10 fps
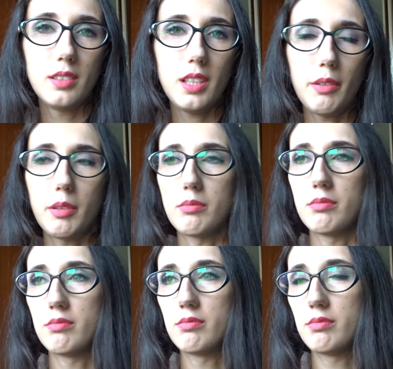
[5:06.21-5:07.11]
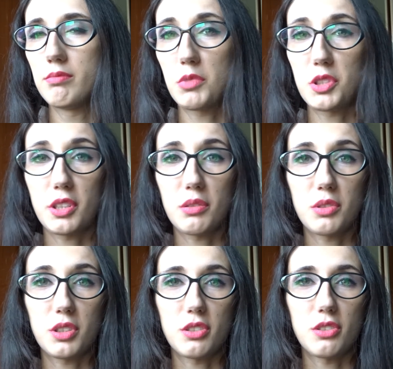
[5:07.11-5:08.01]
Nie wiem może
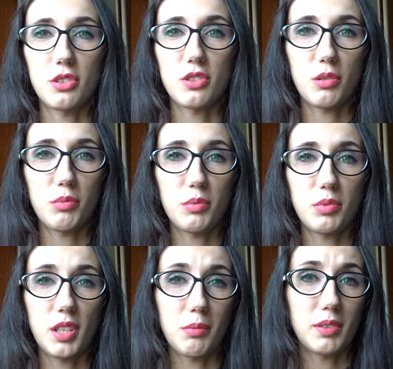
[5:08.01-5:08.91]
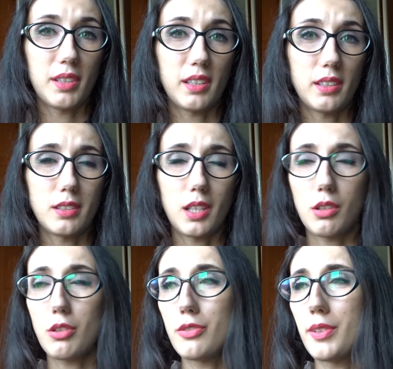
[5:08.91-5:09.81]
jakąś księżniczką, to chciała być na jeden dzień.
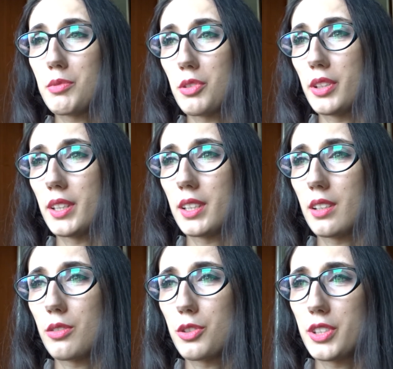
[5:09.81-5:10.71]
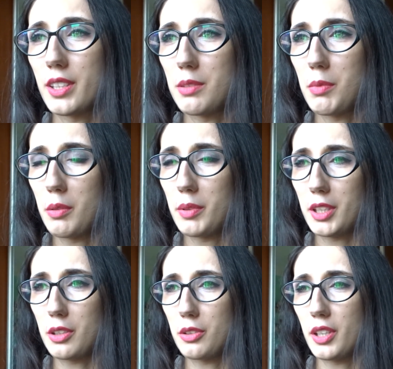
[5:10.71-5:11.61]
Choć wiem, że one takiego życia nie mają,
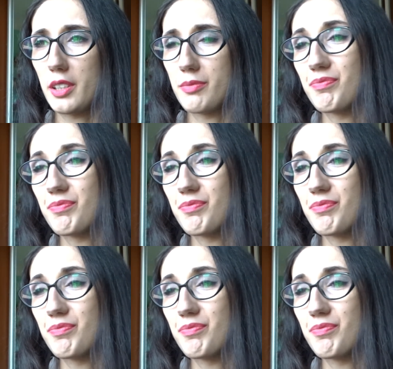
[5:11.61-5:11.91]
takiego jak,